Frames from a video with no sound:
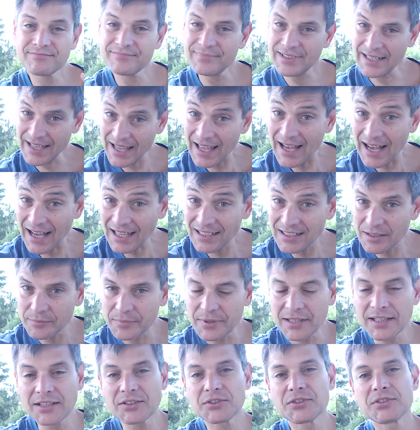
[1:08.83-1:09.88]

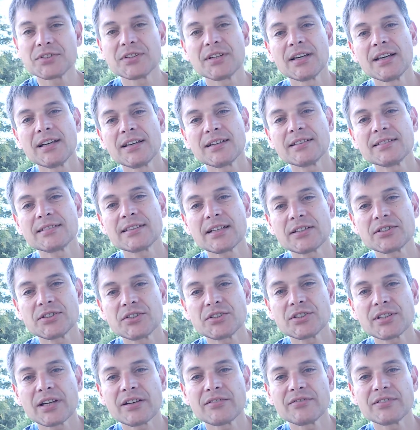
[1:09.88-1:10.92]
erradamente,
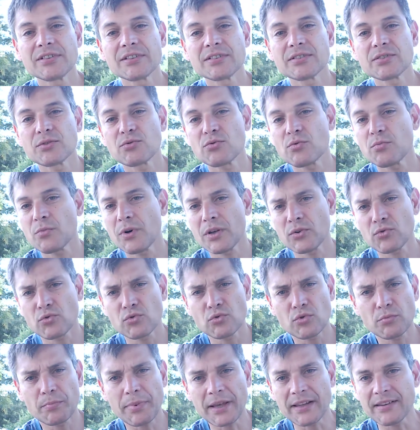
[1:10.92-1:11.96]
estatística é visto como um
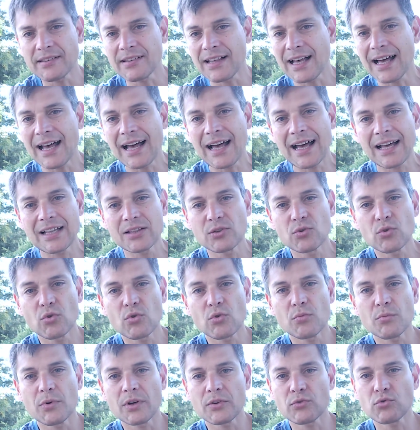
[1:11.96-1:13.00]
assunto pesado,
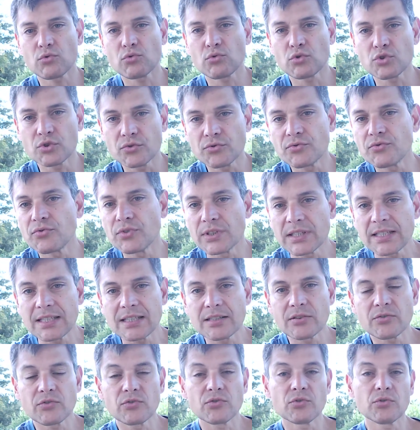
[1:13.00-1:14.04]
como um assunto
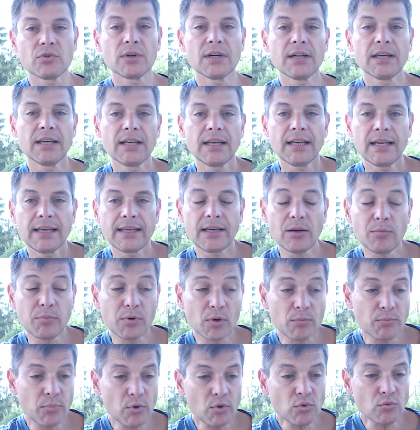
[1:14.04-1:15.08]
difícil, e eu
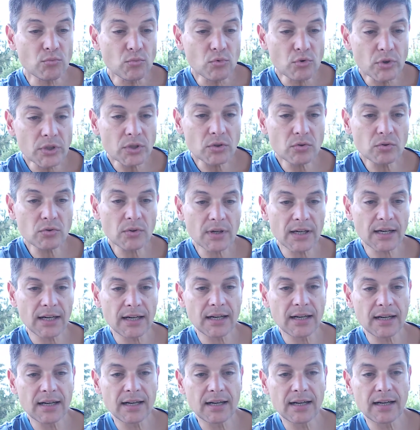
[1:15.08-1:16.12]
proponho muito
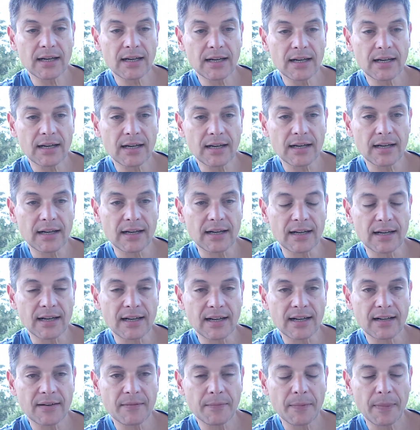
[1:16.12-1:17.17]

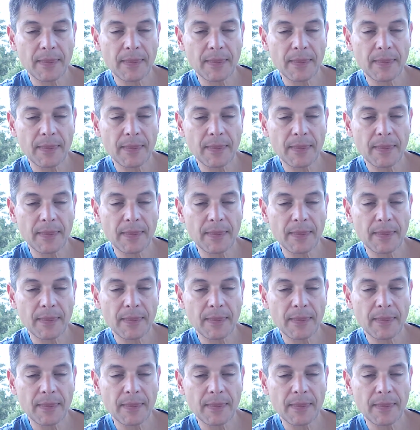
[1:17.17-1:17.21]
a